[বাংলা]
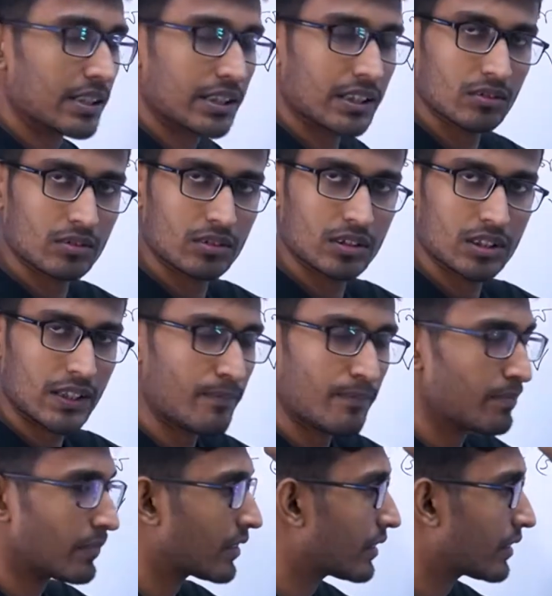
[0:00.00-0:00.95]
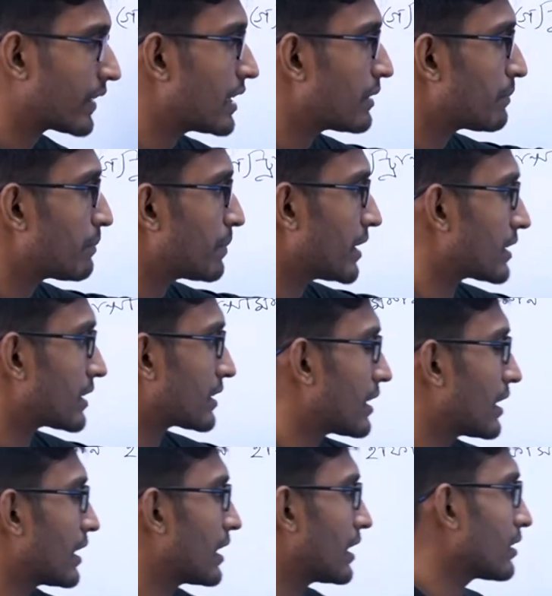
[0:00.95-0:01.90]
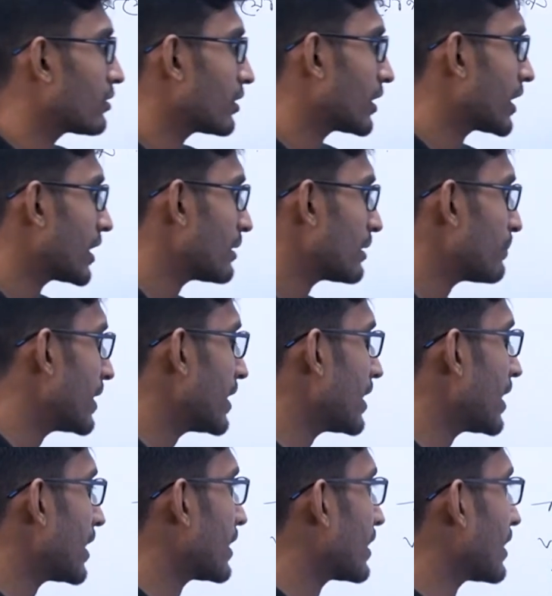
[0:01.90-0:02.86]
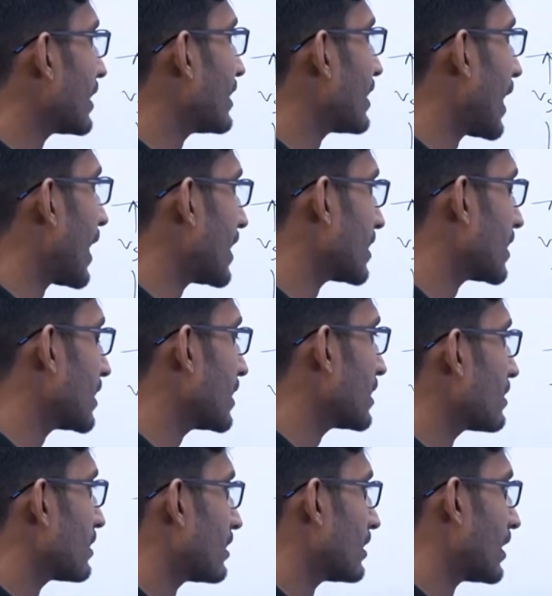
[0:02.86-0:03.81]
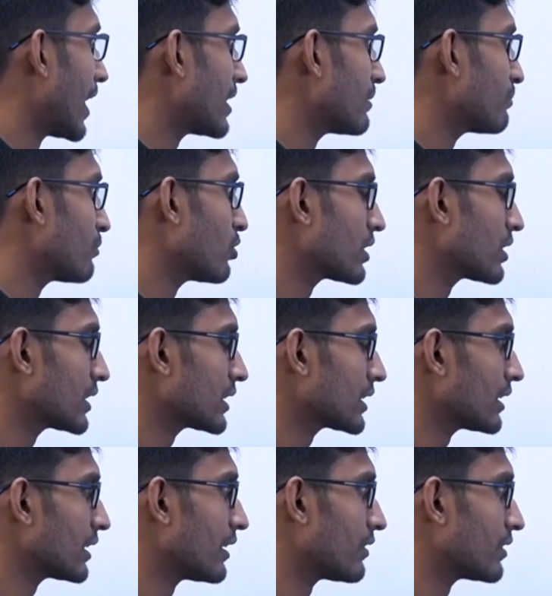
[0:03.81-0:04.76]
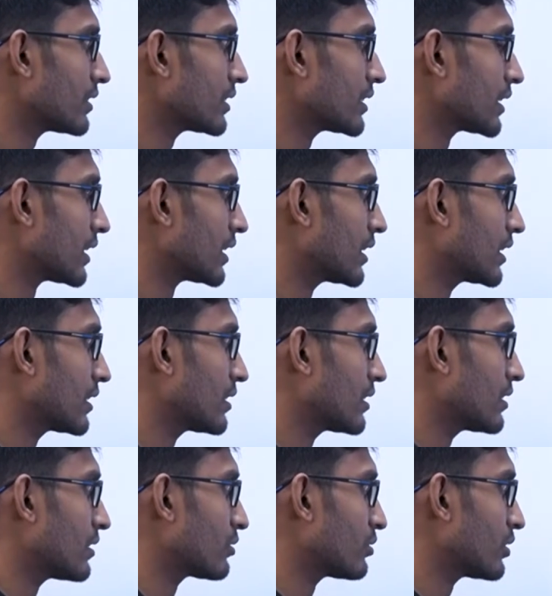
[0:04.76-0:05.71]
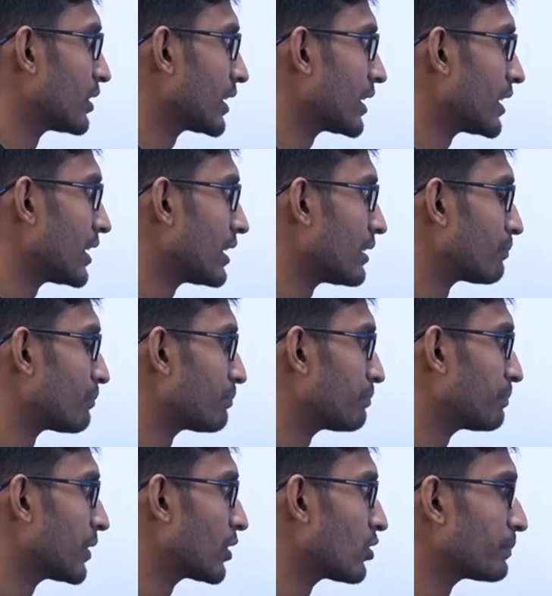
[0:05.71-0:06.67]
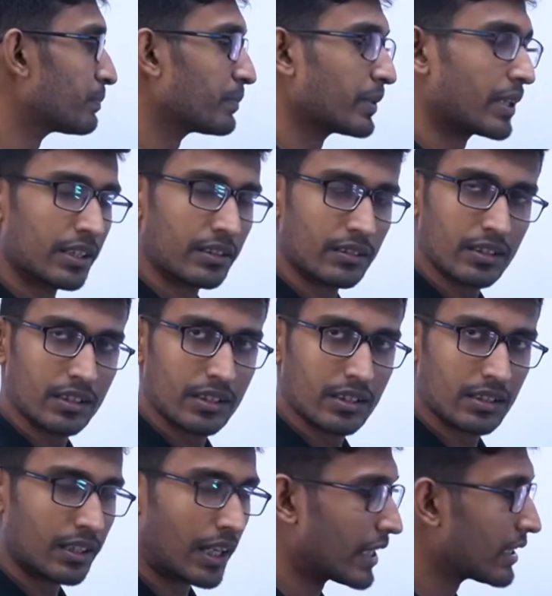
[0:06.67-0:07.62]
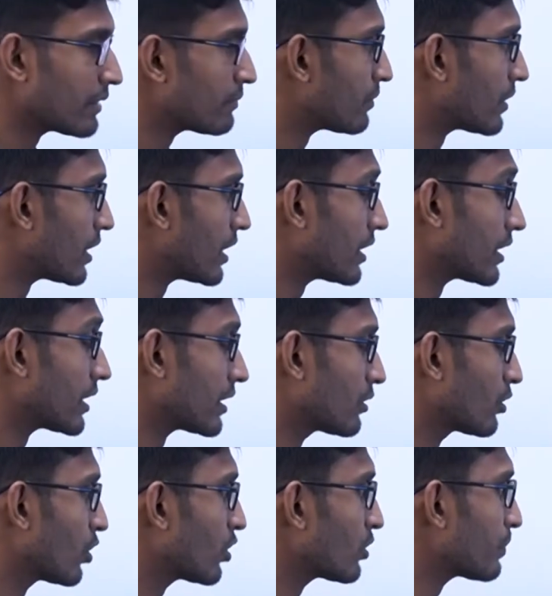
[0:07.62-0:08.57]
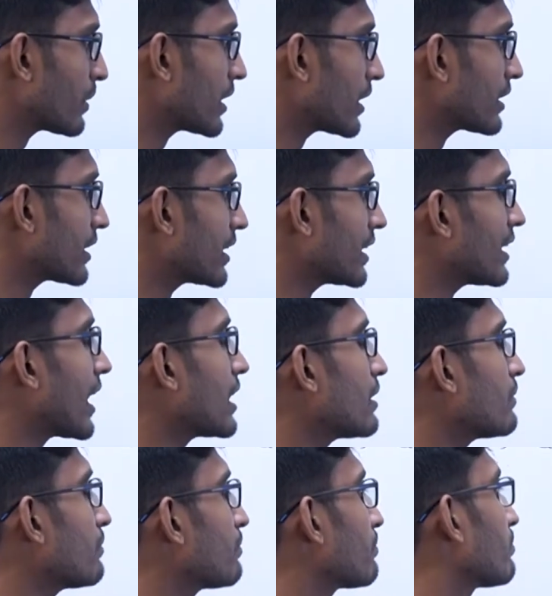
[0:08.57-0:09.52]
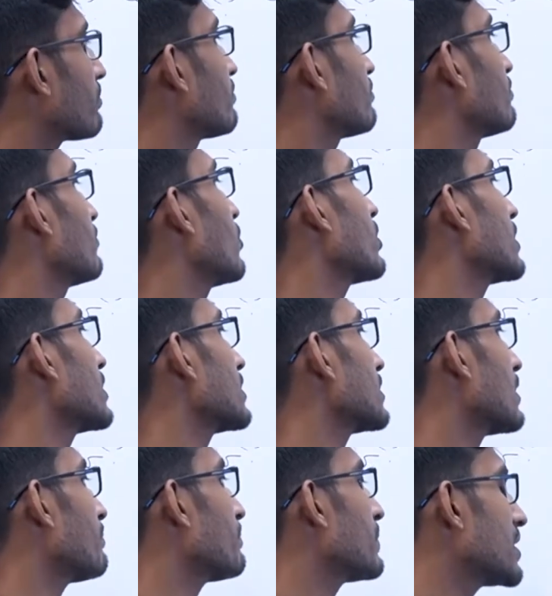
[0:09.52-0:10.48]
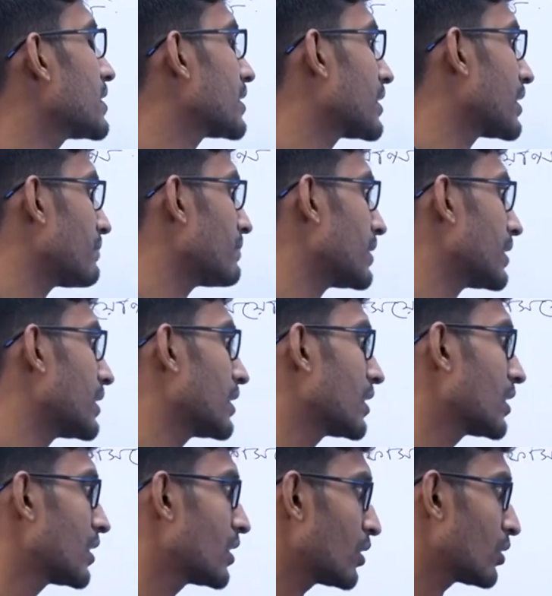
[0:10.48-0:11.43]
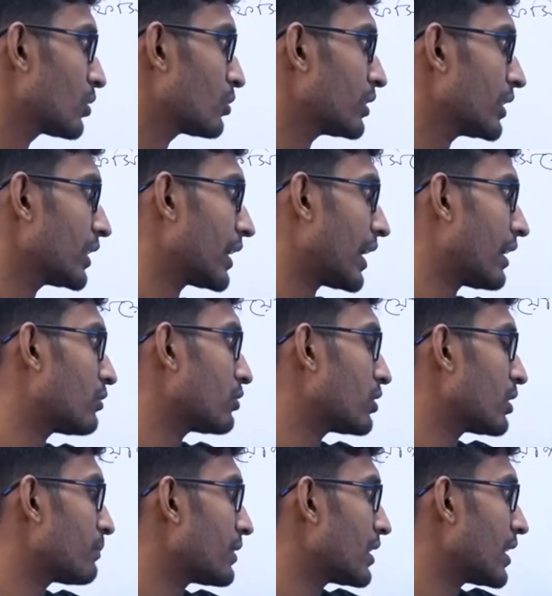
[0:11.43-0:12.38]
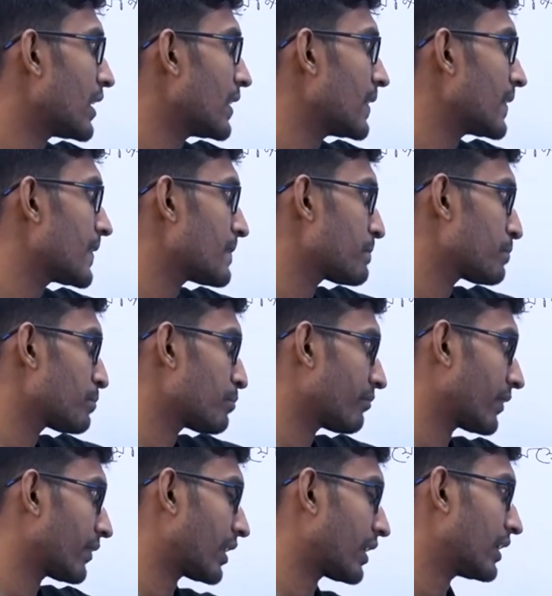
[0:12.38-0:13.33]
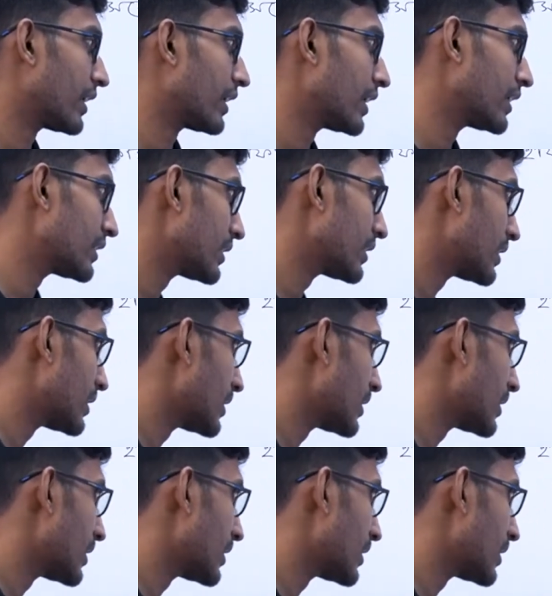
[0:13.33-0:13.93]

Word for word: হচ্ছে তিন ফেজ তো এখানে ভিআর এটা লাইন লাইন ভোল্টেজটা দেওয়া আছে তো এটা প্রেরণ প্রান্তে লাইন এই গ্রহণ প্রান্তে লাইন ভোল্টেজটা বিশ কেভি তো এখন আমরা এখান থেকে